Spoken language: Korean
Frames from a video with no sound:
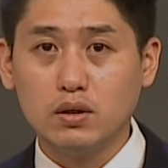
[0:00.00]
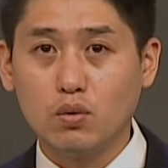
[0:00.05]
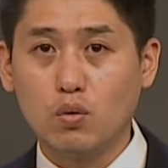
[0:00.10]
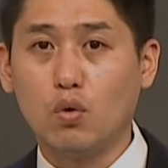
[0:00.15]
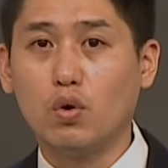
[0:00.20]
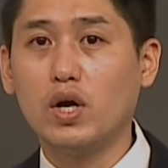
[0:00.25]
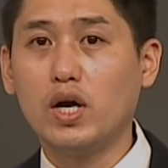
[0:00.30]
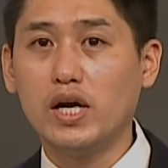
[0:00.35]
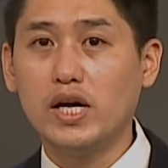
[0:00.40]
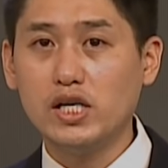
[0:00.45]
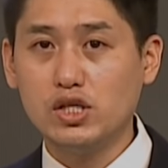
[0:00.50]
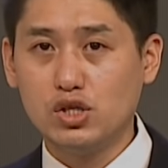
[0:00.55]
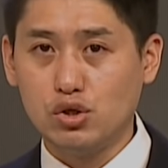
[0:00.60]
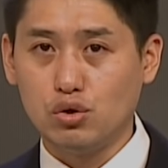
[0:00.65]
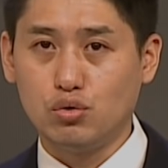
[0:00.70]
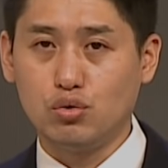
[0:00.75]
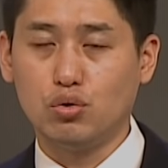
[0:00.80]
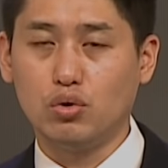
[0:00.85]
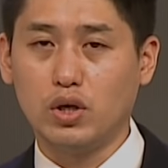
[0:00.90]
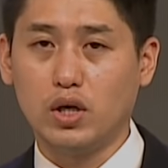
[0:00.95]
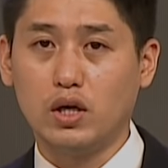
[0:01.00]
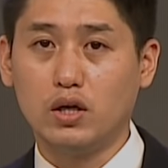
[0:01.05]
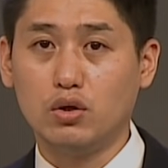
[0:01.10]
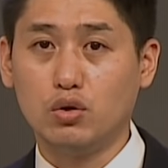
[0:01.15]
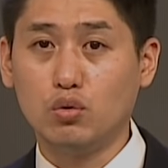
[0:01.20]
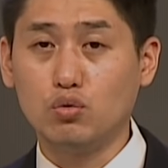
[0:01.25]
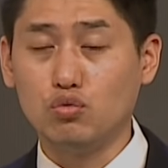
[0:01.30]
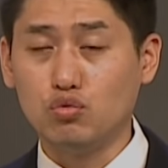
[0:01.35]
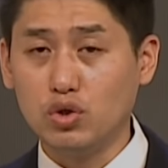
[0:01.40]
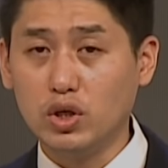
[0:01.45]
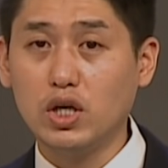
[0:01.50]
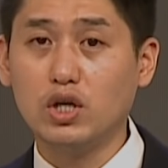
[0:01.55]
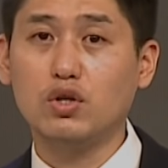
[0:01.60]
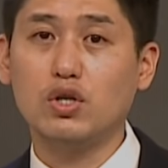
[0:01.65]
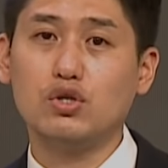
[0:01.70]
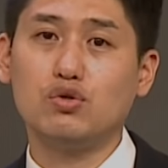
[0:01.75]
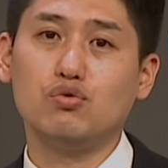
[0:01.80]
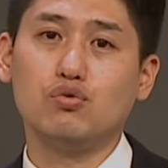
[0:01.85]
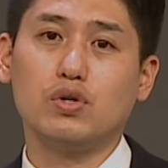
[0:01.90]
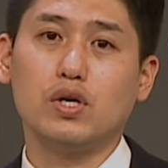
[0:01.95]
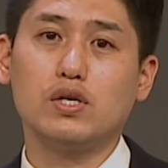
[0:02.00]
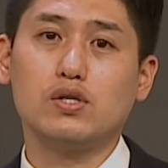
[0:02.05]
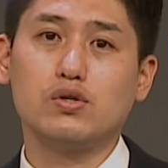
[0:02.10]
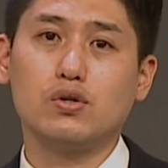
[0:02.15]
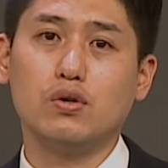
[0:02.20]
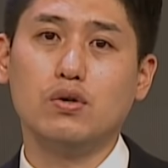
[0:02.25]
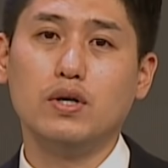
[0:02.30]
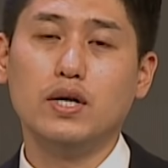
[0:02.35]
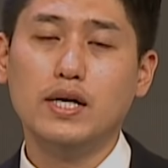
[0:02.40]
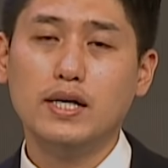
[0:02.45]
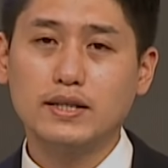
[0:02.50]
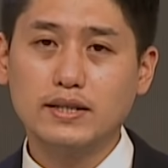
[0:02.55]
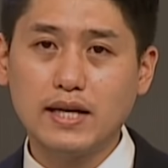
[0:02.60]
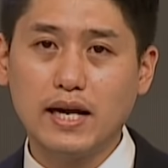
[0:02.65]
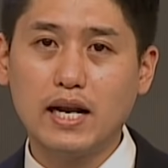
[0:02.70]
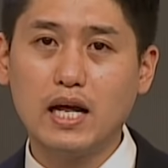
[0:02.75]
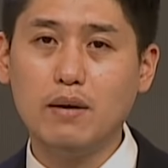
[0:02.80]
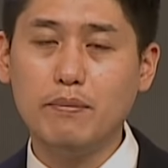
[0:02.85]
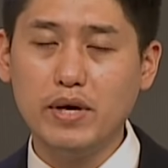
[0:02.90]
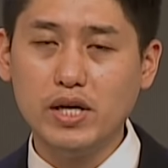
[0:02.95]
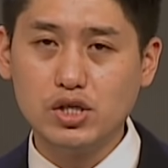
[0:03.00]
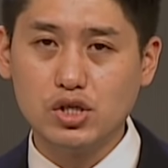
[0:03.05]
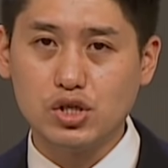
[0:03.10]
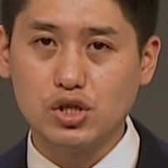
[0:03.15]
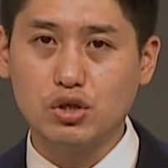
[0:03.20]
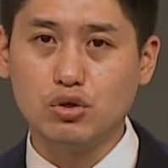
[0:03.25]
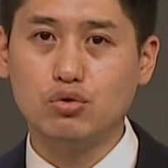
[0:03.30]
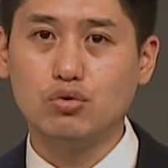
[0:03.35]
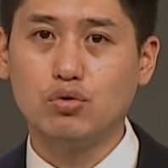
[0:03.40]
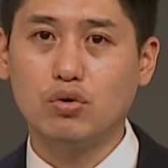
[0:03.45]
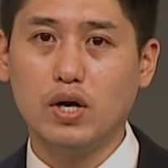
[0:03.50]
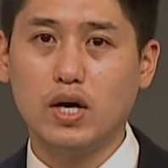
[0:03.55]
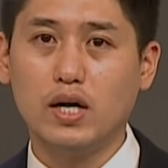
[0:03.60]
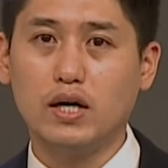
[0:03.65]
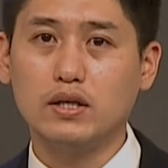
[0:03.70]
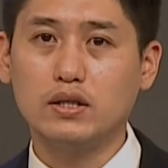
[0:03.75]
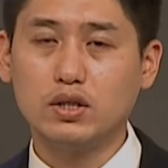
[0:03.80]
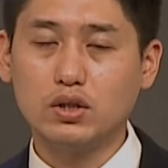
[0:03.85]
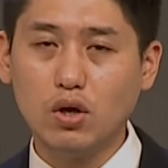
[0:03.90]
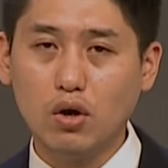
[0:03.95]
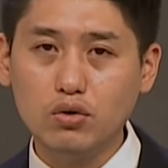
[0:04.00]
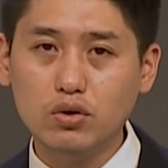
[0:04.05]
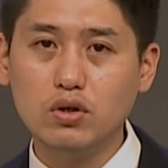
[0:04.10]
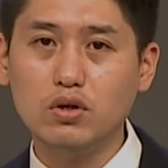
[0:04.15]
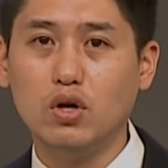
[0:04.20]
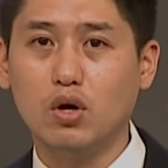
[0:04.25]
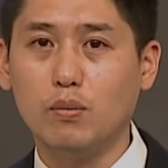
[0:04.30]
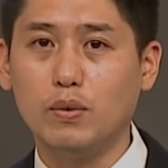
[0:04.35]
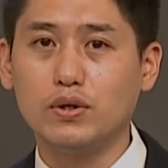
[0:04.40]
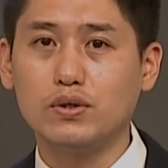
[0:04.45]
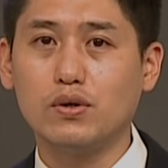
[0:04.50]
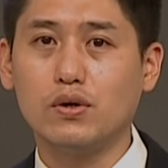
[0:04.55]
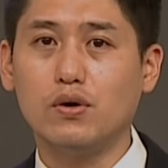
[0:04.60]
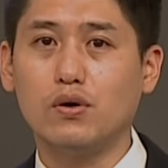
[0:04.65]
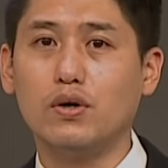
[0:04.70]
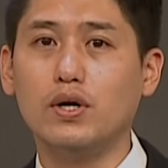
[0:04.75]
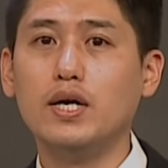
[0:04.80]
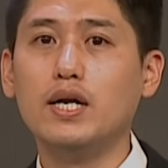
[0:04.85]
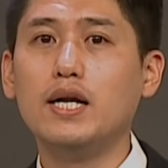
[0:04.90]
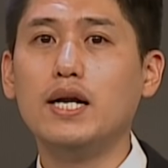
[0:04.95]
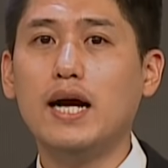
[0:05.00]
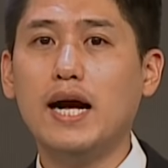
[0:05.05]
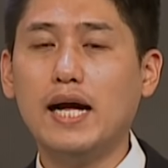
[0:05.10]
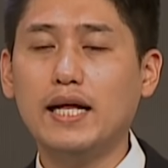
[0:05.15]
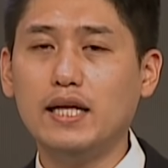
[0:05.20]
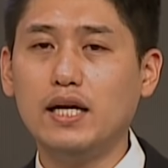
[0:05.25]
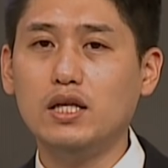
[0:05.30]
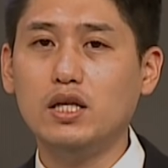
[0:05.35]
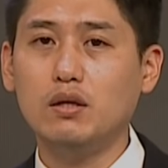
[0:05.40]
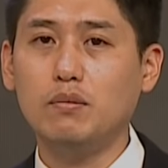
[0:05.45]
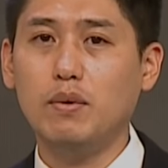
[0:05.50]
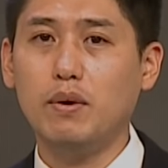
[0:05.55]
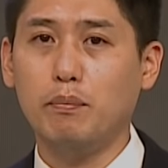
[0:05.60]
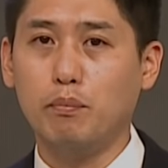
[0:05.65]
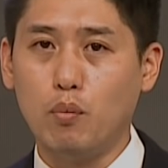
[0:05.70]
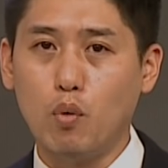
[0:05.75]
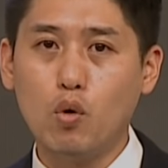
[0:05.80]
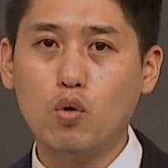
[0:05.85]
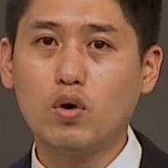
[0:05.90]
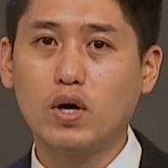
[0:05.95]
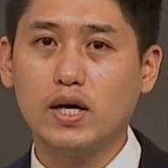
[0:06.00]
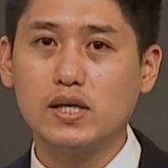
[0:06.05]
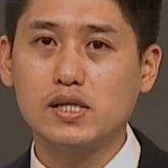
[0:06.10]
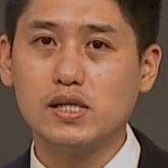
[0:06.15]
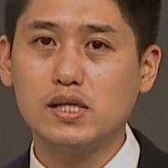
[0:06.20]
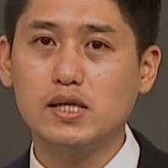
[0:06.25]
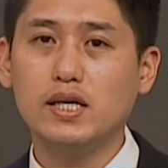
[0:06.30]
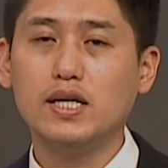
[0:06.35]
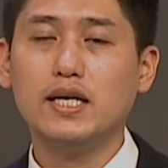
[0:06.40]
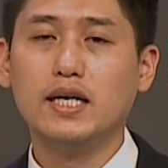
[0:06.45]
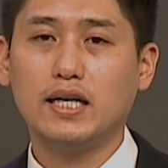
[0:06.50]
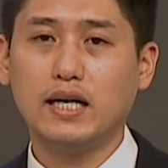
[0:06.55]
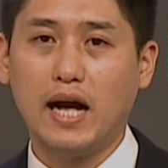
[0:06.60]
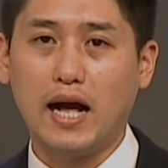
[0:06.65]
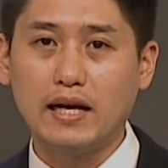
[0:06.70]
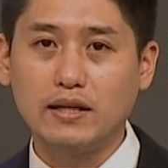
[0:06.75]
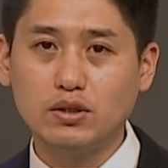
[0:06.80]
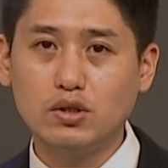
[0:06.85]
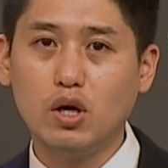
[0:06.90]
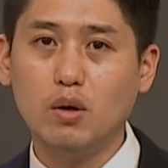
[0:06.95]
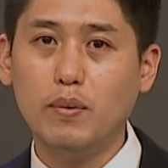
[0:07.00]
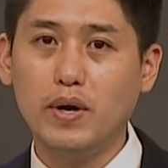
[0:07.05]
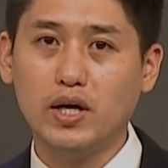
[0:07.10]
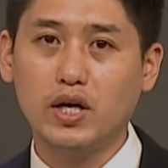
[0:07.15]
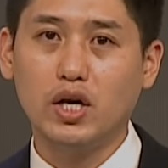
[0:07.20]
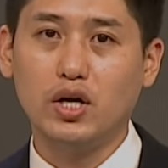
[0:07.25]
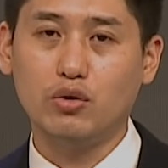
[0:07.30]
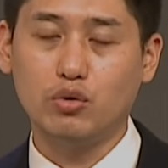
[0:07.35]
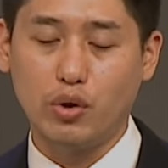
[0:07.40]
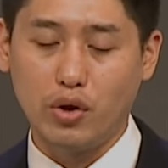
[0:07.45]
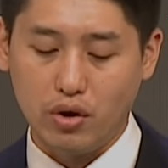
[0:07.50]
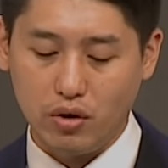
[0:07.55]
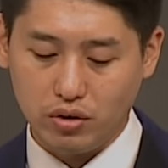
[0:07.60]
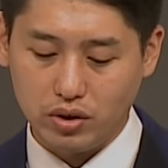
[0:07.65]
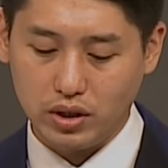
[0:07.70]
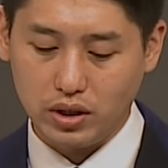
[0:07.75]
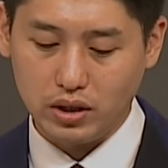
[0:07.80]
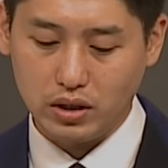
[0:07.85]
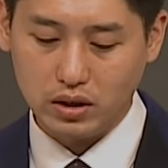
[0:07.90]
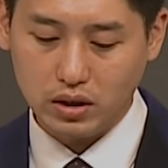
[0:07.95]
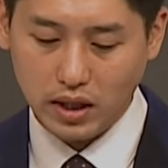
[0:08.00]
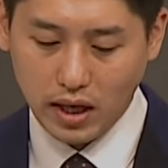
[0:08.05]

고라의 질투가 또 우리가 될 수 있겠죠. 사람의 질투가 선을 넘어서 하나님의 목까지 간섭하게 되었기